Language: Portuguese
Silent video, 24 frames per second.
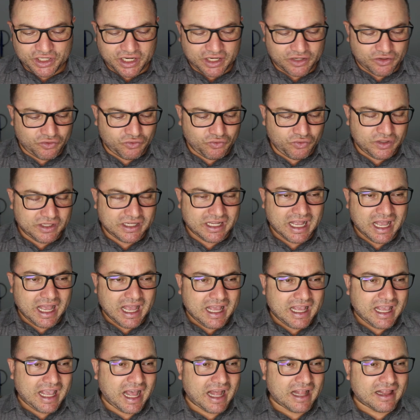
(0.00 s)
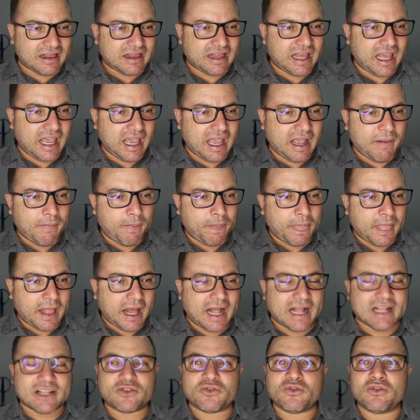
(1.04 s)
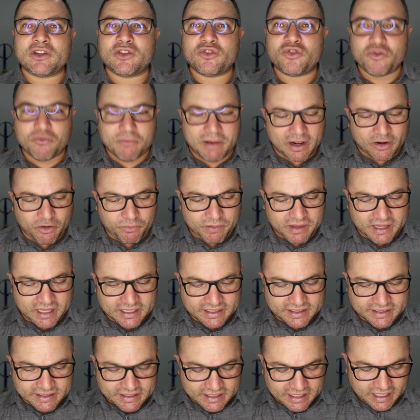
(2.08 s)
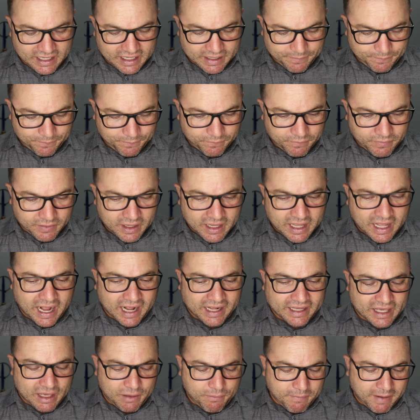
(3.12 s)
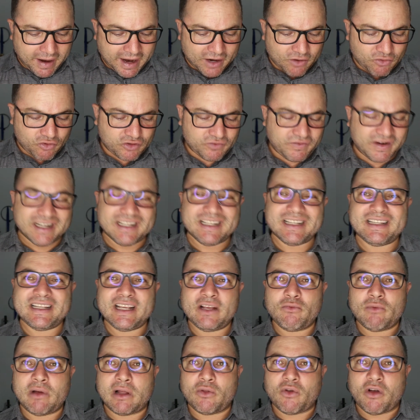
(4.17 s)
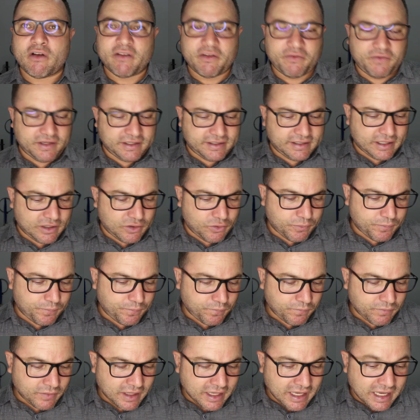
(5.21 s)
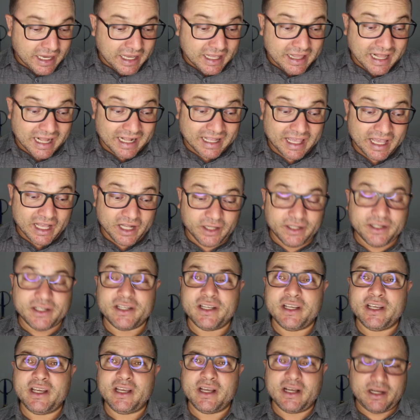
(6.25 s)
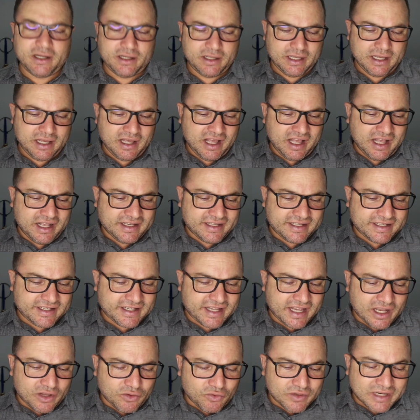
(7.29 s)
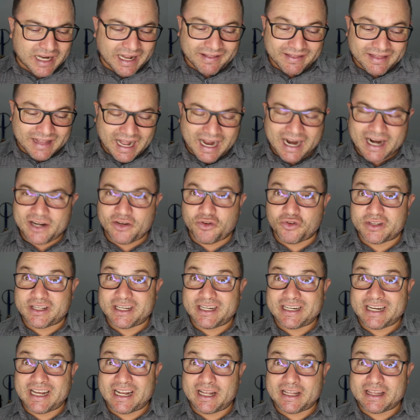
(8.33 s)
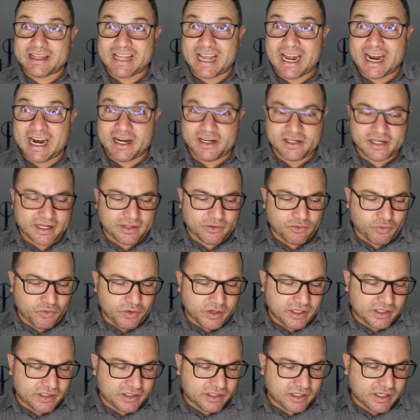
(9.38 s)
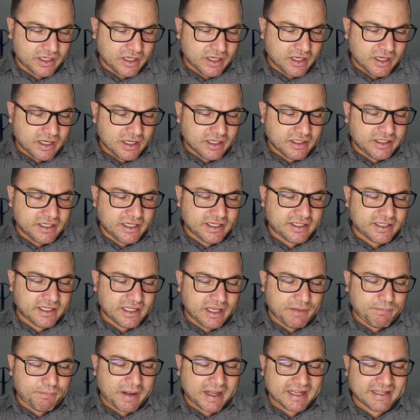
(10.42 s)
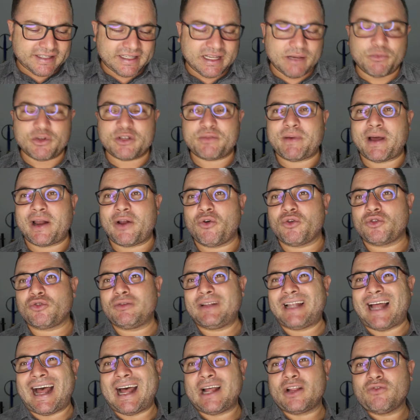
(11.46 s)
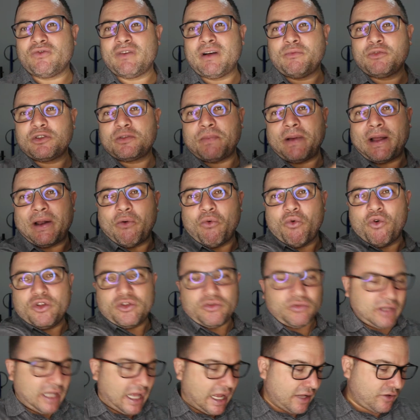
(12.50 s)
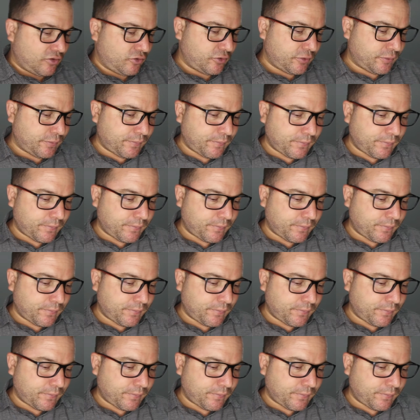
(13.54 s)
Jesus, que até a zona do mar obedecia. Aqui Marcos vai dizendo uma nova visão. E naquele dia, sendo já tarde, ou seja, era tarde, à noite, disse-lhe: Passemos para o outro lado, vamos para o outro lado.